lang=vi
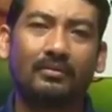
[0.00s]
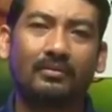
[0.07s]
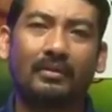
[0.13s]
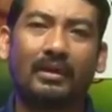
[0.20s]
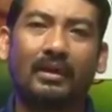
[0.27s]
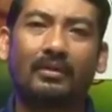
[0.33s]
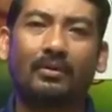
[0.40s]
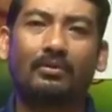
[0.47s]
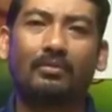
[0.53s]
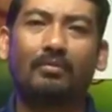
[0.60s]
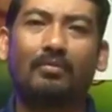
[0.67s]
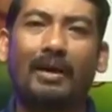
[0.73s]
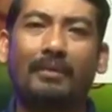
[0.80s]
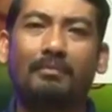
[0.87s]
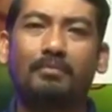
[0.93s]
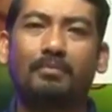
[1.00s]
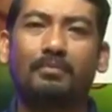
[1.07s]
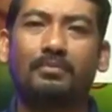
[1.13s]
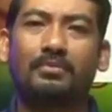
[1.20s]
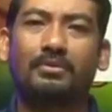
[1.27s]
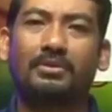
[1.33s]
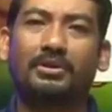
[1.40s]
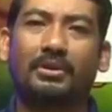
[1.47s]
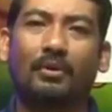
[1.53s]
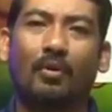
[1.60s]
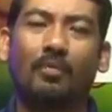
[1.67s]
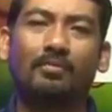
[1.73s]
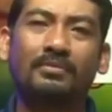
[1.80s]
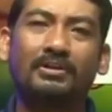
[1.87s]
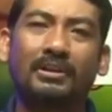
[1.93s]
và rút bài
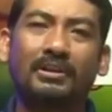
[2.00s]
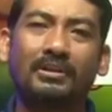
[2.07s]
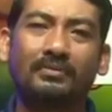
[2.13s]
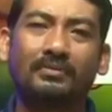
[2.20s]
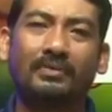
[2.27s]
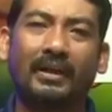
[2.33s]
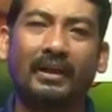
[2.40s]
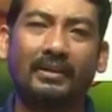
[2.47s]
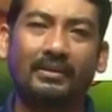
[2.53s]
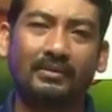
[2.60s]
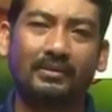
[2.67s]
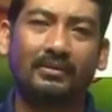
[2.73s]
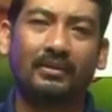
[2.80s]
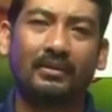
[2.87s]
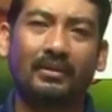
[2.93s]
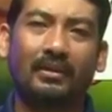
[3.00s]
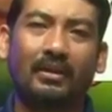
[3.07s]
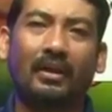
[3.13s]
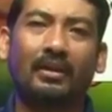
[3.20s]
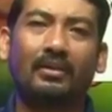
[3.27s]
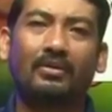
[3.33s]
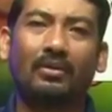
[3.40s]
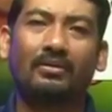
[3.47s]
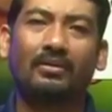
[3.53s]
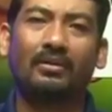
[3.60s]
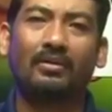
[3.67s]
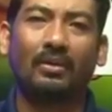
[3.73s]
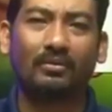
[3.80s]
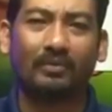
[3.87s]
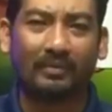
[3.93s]
chùm trường về hãy rút
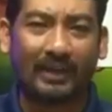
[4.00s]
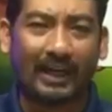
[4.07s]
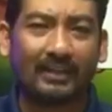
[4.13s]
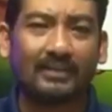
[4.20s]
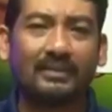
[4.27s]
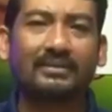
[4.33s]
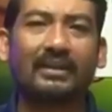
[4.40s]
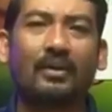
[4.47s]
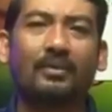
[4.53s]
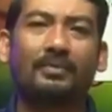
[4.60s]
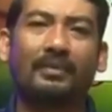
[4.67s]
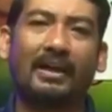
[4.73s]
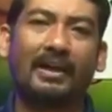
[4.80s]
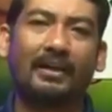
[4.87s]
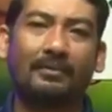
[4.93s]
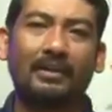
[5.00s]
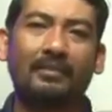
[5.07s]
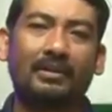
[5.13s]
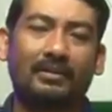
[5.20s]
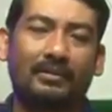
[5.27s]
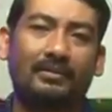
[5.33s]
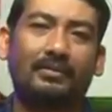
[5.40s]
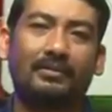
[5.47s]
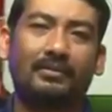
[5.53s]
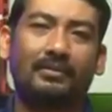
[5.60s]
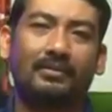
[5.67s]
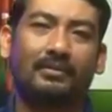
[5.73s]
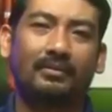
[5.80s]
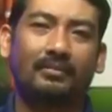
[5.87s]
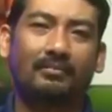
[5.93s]
rút và đá sau cho đá về mất
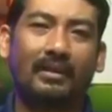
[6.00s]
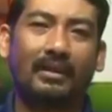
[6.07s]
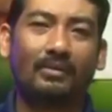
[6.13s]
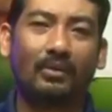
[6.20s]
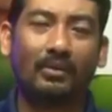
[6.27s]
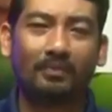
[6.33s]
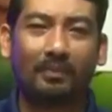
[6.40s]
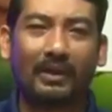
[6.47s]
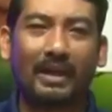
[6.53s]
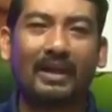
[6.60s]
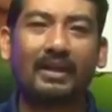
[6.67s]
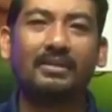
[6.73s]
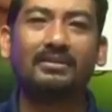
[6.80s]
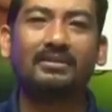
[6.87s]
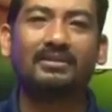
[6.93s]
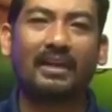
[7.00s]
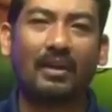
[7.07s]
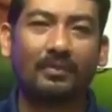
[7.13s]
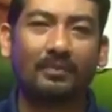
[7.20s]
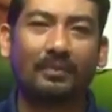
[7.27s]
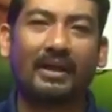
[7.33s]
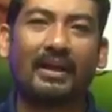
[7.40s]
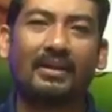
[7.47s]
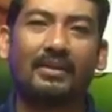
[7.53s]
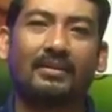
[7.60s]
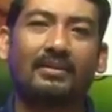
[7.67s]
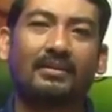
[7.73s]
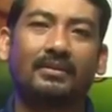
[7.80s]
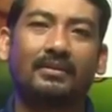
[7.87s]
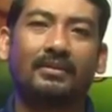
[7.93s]
và rút và đá sau cho
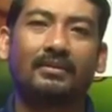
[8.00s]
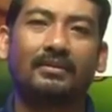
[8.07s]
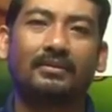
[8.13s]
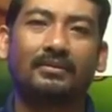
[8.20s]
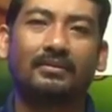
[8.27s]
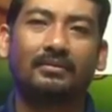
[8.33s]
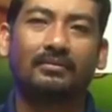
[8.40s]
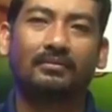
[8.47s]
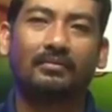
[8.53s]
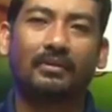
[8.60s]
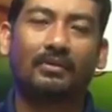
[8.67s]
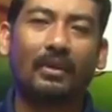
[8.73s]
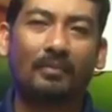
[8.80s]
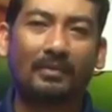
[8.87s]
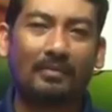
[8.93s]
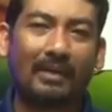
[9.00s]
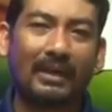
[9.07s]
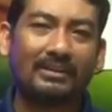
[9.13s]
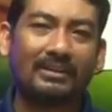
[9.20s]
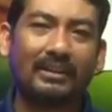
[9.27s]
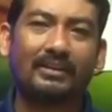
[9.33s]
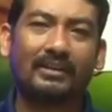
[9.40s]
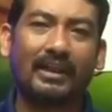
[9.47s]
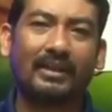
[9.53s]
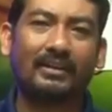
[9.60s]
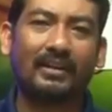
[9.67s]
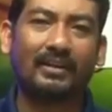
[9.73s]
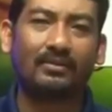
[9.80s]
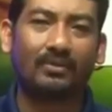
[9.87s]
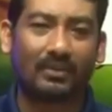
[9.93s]
đá và to bị ba trên hàng
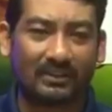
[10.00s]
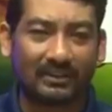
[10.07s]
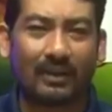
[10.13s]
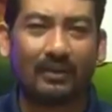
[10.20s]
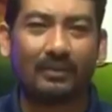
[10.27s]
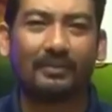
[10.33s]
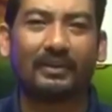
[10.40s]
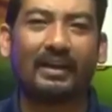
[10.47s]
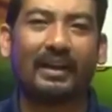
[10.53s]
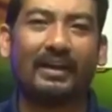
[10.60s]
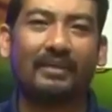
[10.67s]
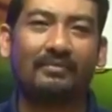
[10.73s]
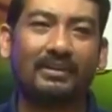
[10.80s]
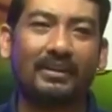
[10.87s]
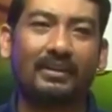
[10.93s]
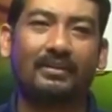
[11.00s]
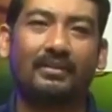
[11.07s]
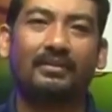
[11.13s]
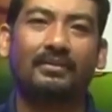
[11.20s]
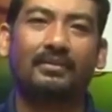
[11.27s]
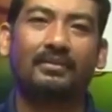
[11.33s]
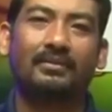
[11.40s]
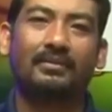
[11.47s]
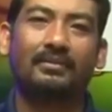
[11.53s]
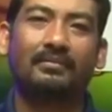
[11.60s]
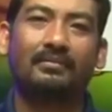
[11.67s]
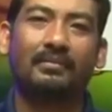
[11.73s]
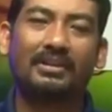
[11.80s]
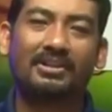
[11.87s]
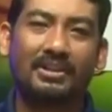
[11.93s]
cái cột sau cho thèm tiết
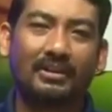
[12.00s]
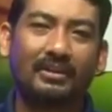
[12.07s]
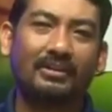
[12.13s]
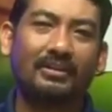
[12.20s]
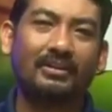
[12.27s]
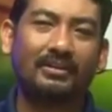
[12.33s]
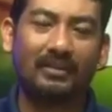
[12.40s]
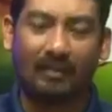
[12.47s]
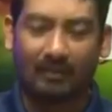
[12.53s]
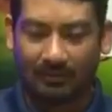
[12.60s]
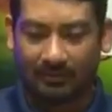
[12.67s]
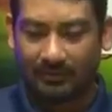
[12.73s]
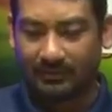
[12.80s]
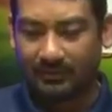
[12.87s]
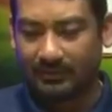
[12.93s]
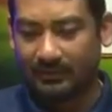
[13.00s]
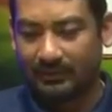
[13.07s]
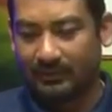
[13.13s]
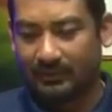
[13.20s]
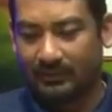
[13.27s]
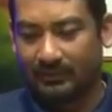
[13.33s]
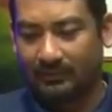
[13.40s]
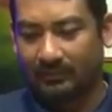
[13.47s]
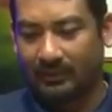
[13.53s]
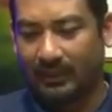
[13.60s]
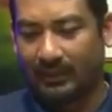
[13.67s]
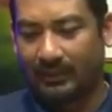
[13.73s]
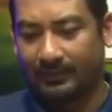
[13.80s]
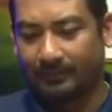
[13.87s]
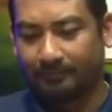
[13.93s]
bánh chư đư đồ
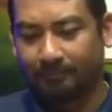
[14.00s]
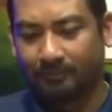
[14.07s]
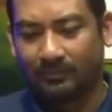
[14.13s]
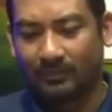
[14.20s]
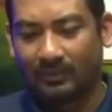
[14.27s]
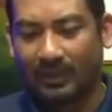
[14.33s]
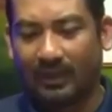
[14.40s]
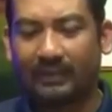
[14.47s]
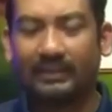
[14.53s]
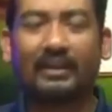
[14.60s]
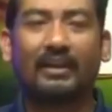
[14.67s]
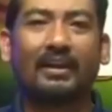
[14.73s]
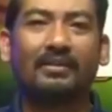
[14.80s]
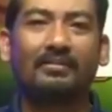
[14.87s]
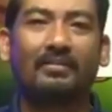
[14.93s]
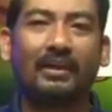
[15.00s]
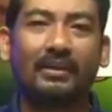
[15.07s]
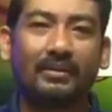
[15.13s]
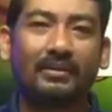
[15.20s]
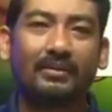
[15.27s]
mà hơi giờ lấy mất